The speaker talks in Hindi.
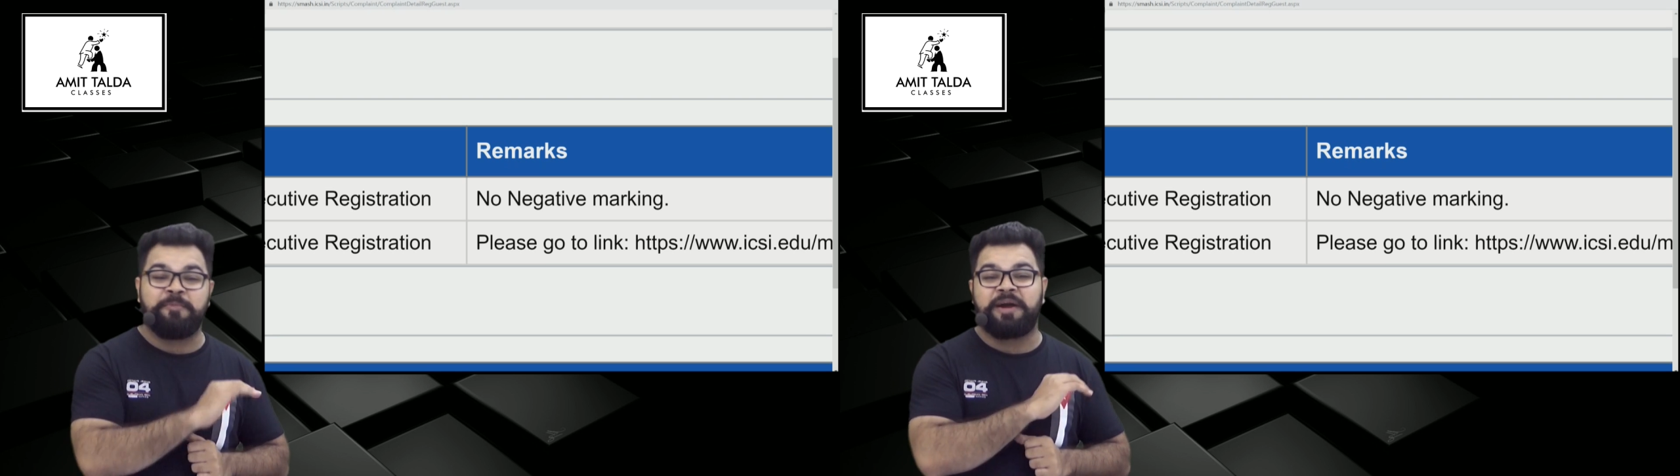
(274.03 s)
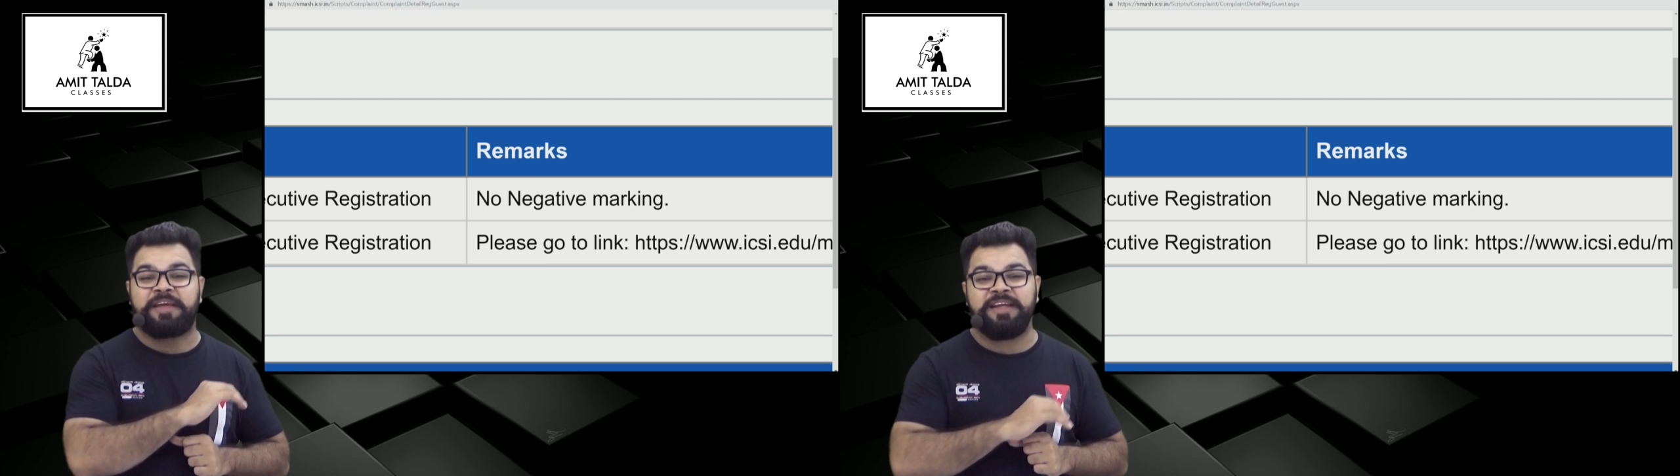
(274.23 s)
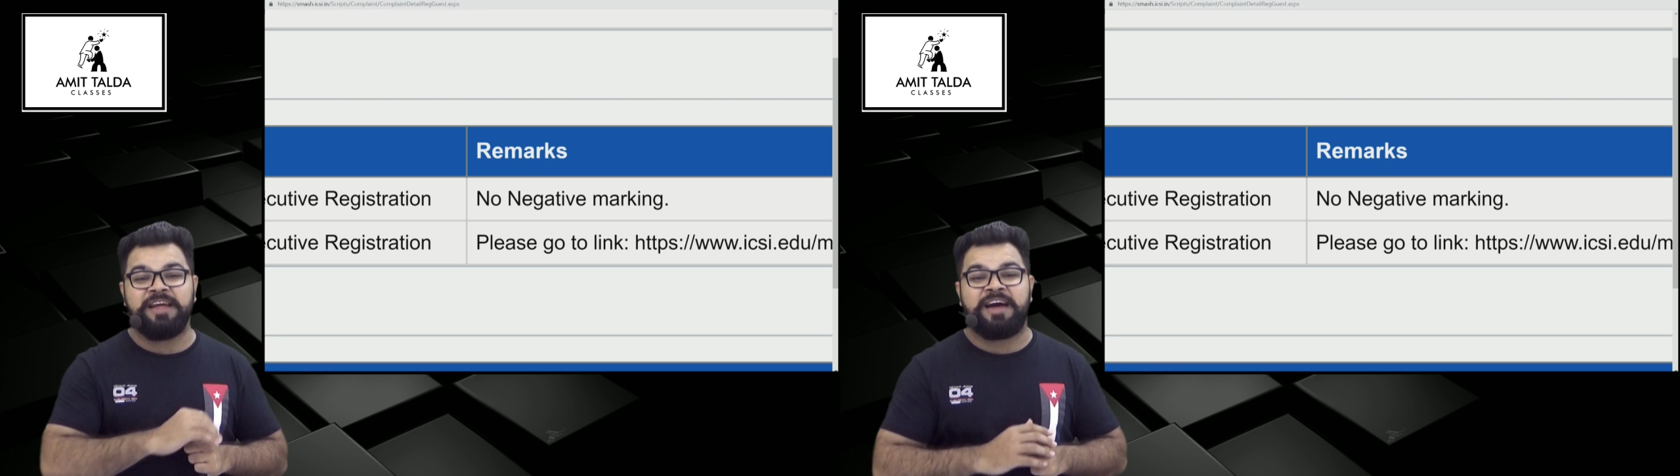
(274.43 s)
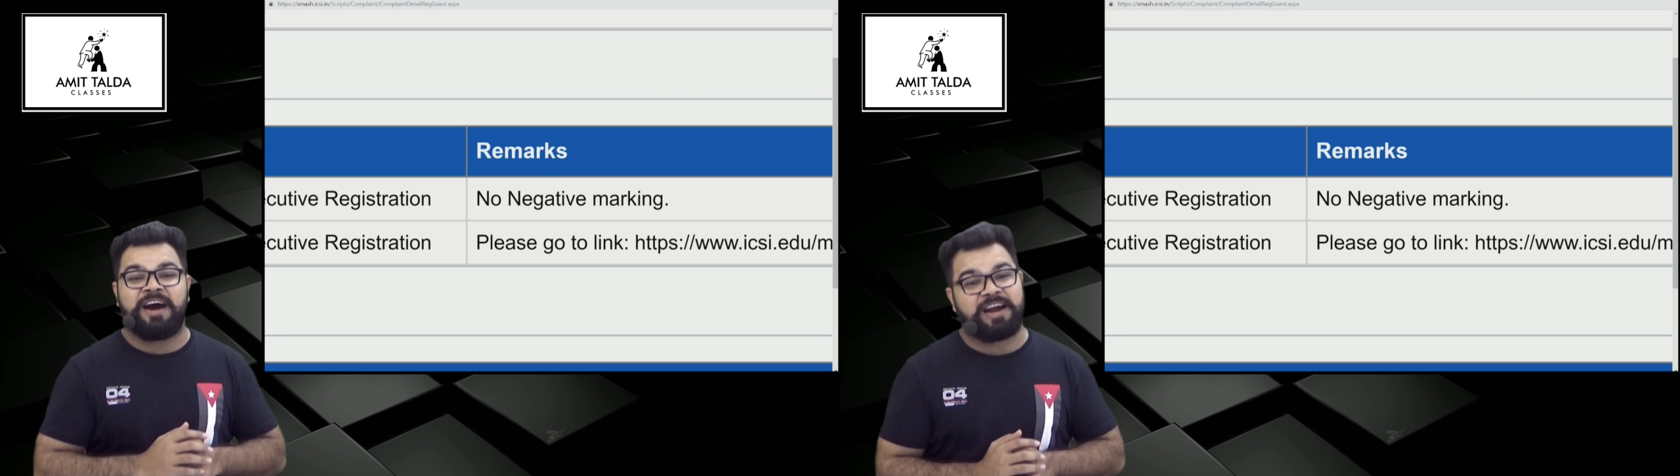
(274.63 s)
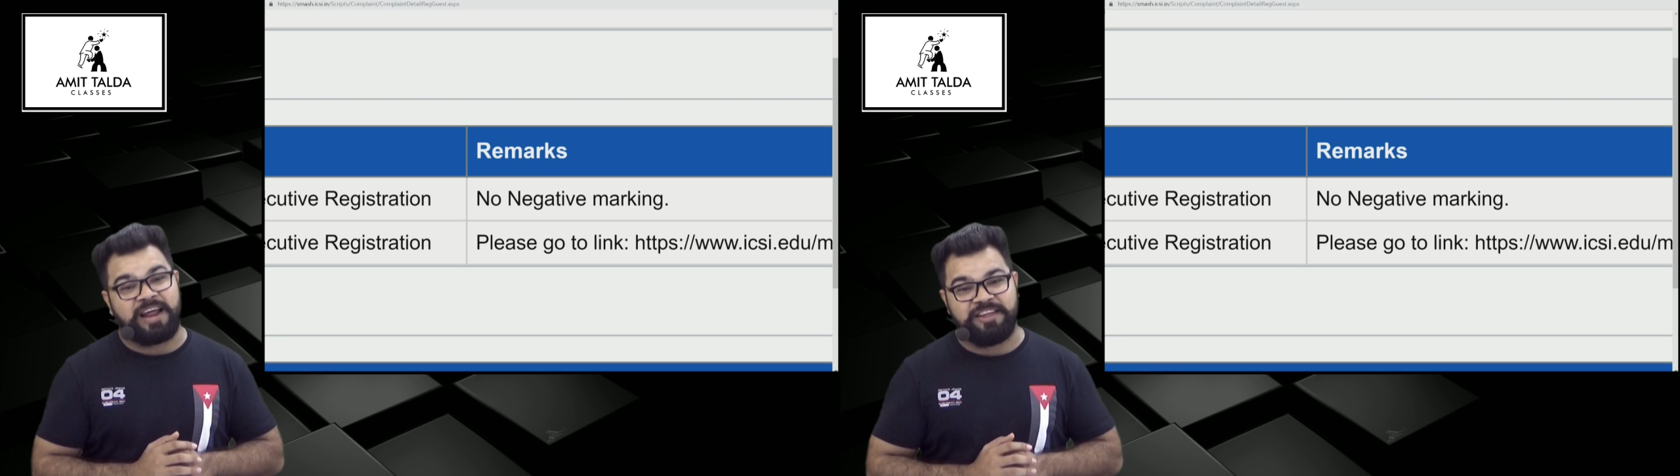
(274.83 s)
मार्किंग
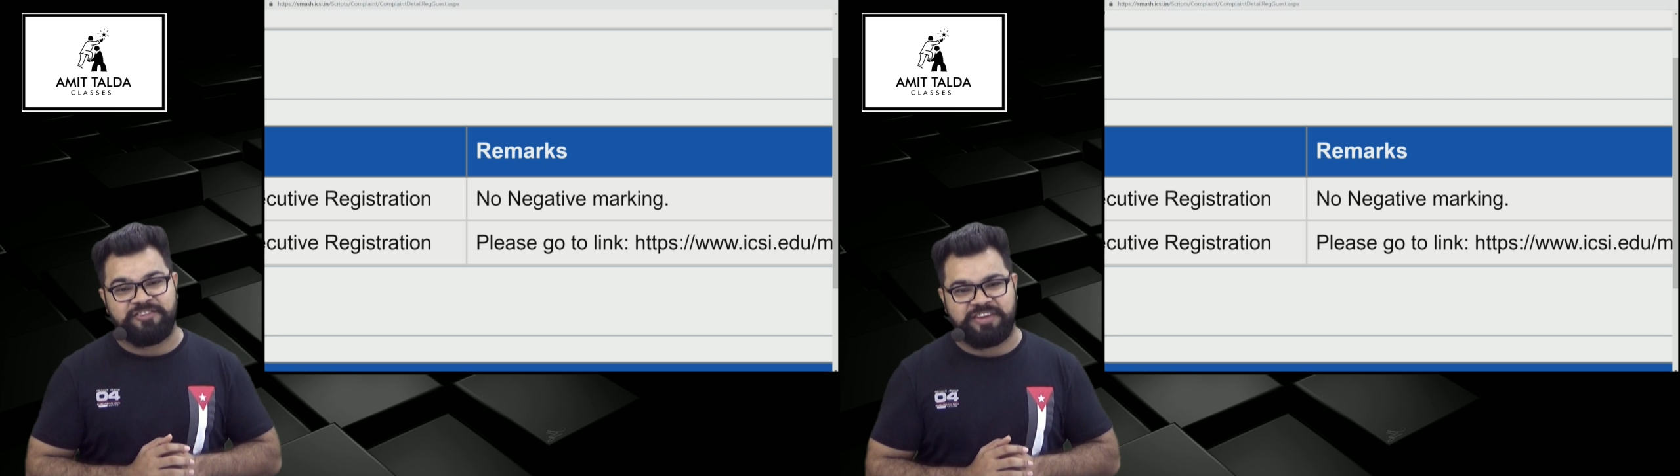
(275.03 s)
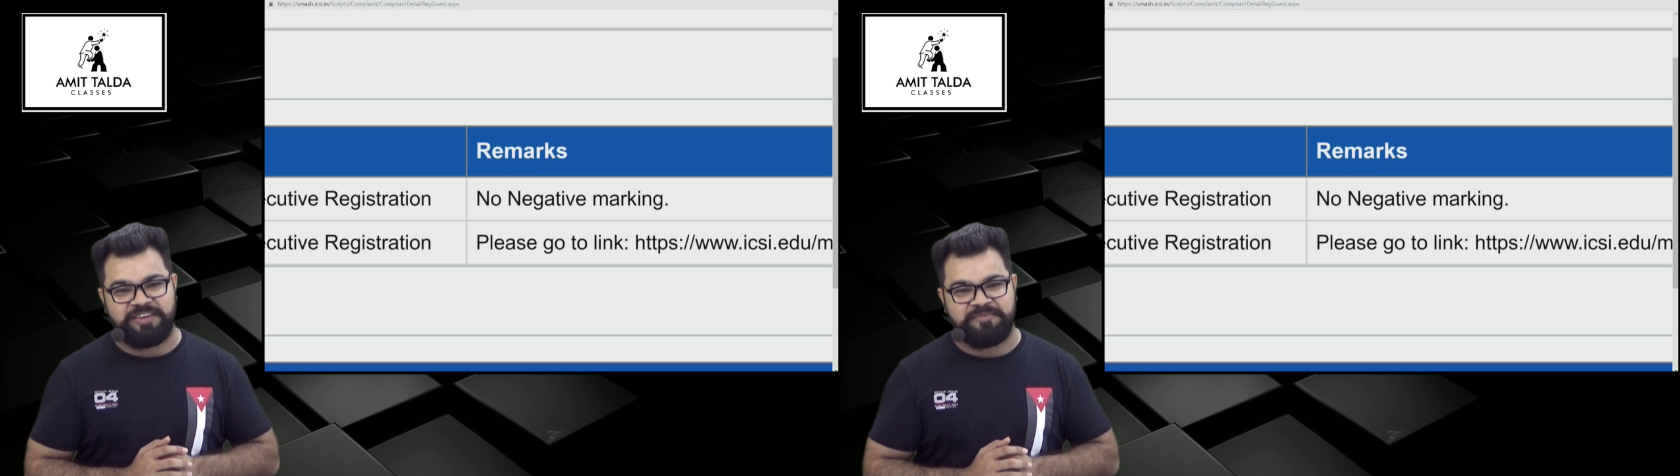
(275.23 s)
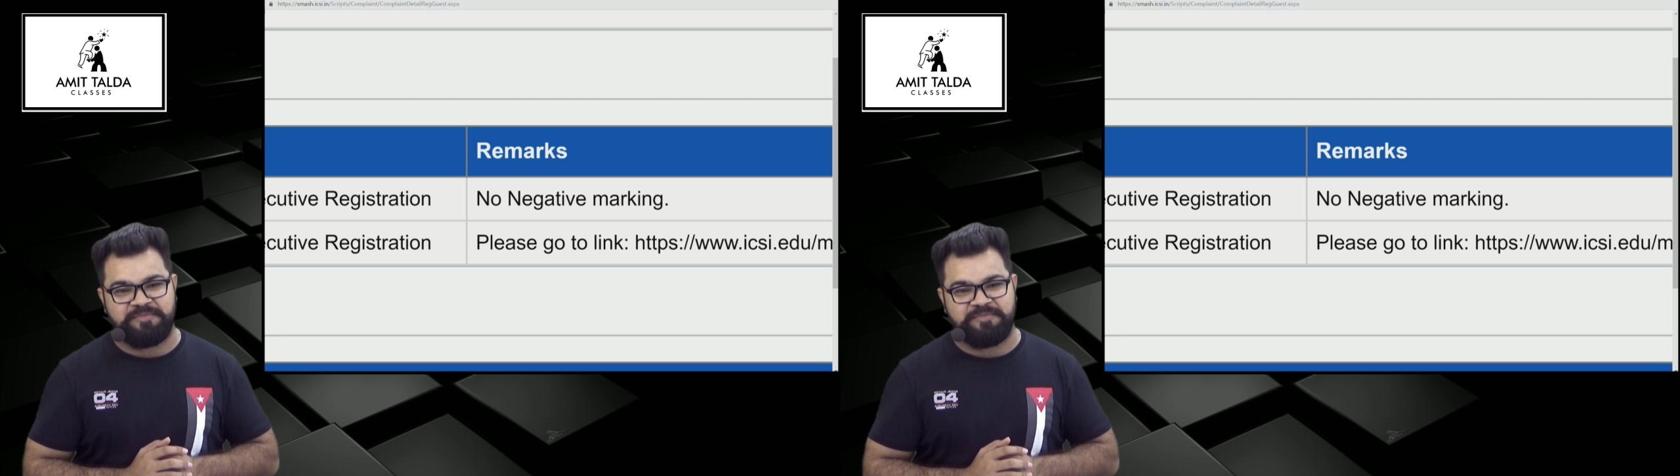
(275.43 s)
हटानी चाहिए